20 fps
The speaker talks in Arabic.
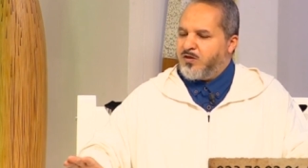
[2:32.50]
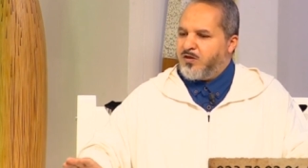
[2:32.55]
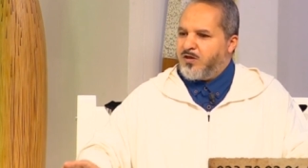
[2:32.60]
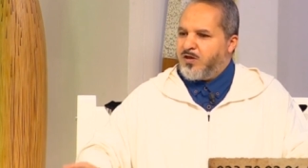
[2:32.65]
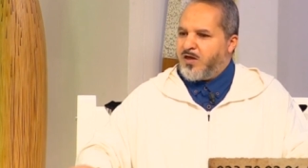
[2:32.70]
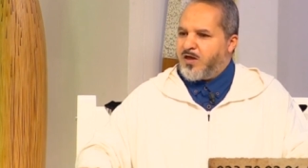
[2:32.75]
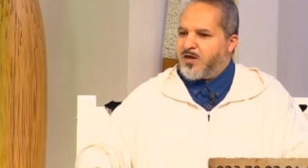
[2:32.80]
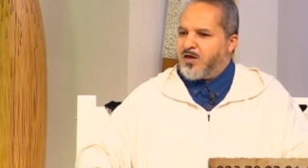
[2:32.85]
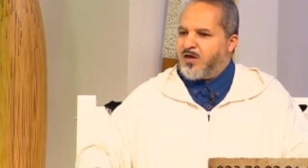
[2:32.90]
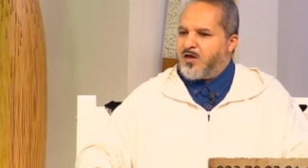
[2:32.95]

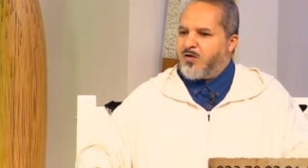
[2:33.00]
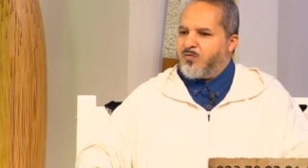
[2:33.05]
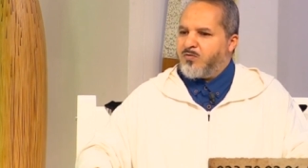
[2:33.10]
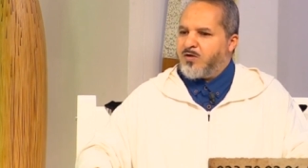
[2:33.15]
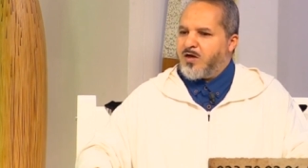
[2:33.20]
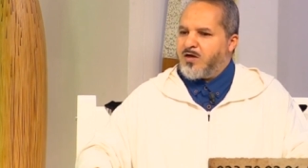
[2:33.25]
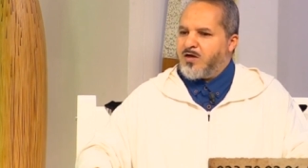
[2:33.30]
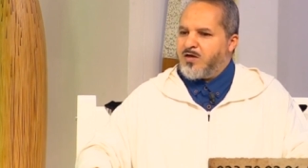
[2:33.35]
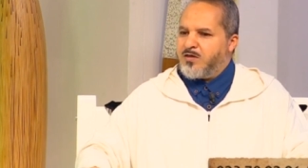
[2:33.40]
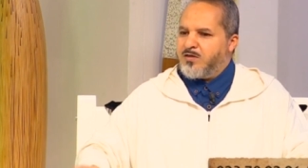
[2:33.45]
لكن لو
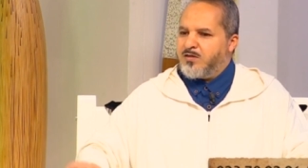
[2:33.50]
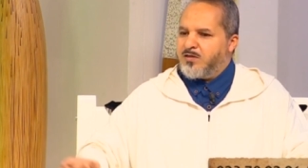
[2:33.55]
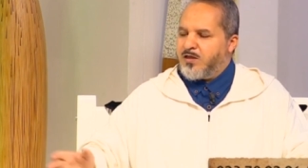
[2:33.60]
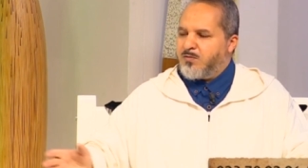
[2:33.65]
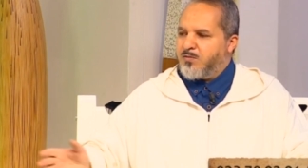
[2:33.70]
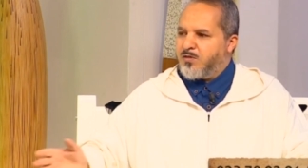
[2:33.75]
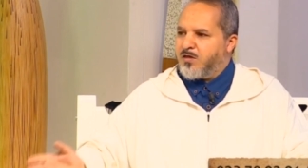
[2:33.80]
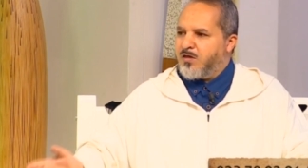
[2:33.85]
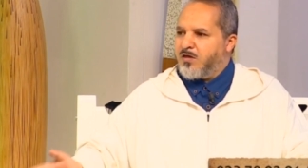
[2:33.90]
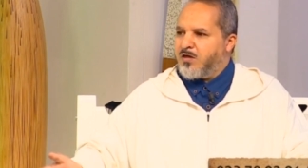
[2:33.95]
كان الإنسان
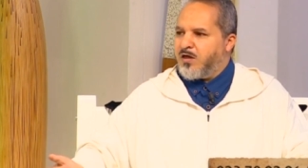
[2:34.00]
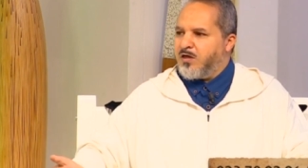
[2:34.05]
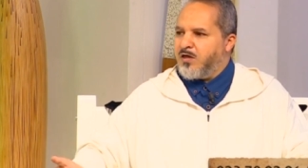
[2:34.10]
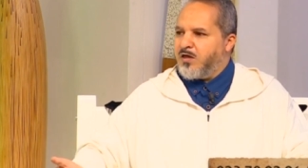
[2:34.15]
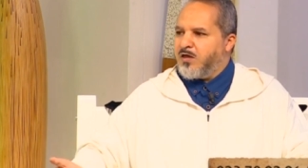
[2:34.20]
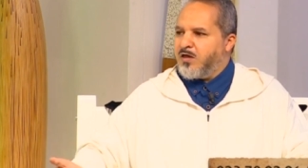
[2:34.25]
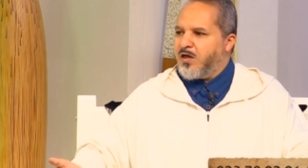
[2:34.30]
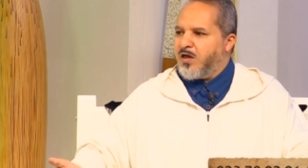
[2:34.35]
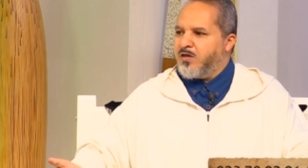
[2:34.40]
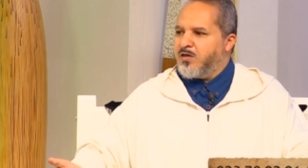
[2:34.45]
مثلا
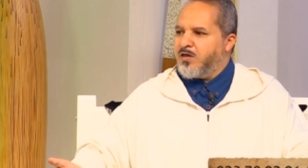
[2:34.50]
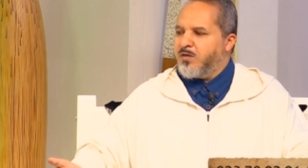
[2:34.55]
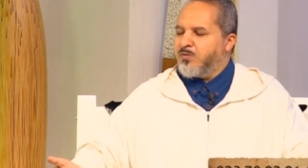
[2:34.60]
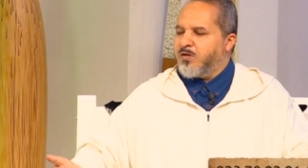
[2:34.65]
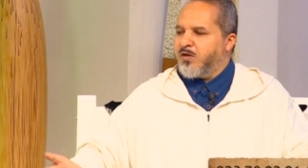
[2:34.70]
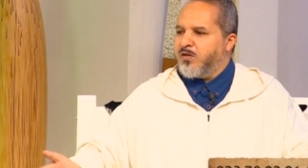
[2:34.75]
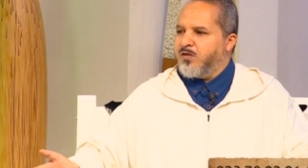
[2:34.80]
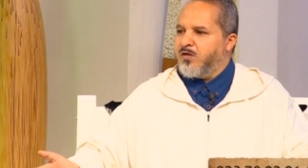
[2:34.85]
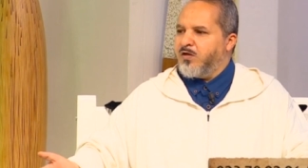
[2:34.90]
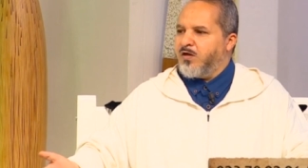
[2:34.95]
عليه أيام
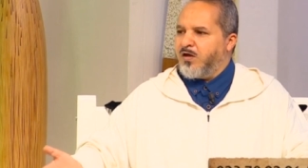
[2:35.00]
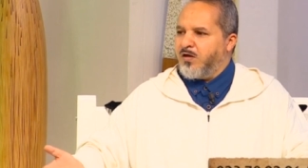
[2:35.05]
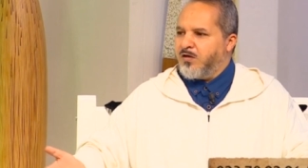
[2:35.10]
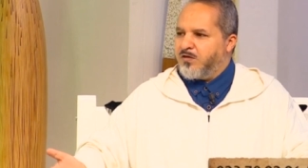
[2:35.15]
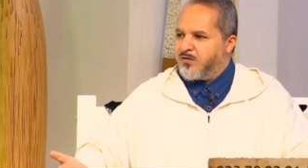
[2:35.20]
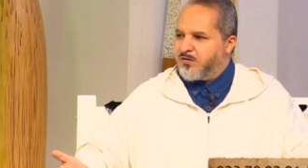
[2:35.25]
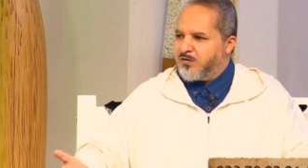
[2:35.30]
كثيرة